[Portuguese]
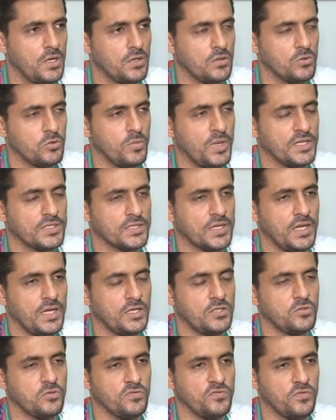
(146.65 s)
o
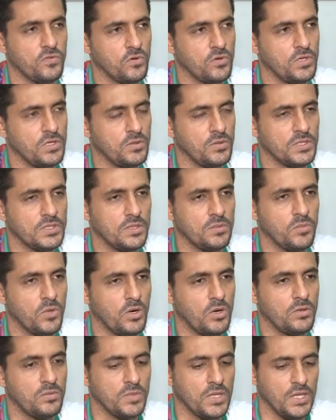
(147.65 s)
basquete, o vôlei, o
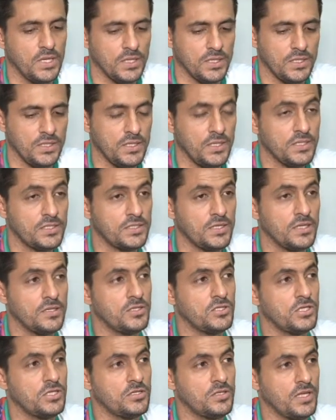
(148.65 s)
handebol. E esse ano a
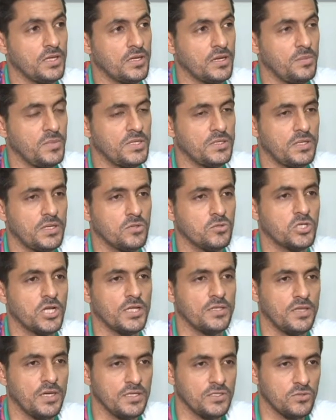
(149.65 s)
gente está incrementando o
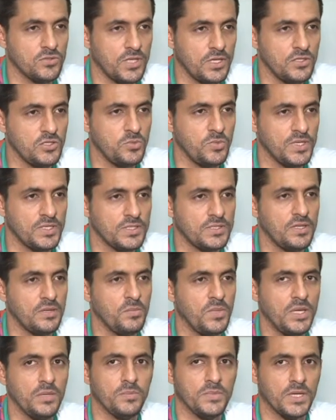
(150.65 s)
xadrez e o tênis de mesa
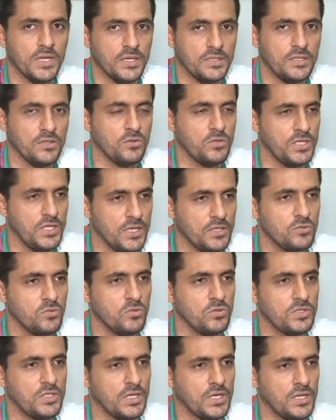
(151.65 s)
também, na categoria
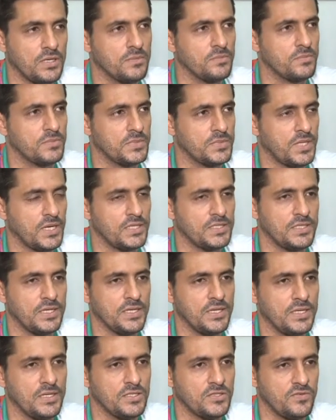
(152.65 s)
adulta, né? Trazer
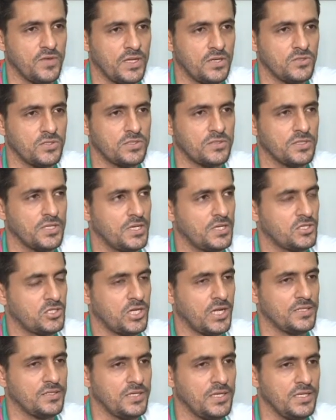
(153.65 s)
aqueles velhos
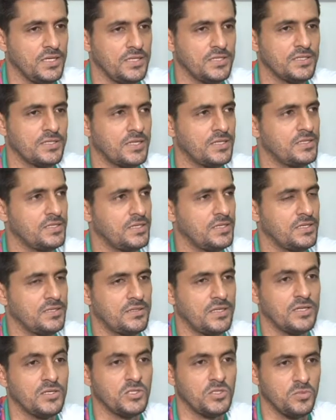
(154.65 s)
xadristas e
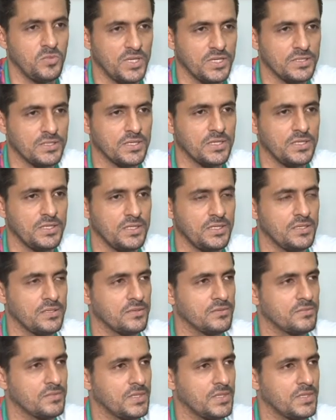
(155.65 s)
tênis de mesa que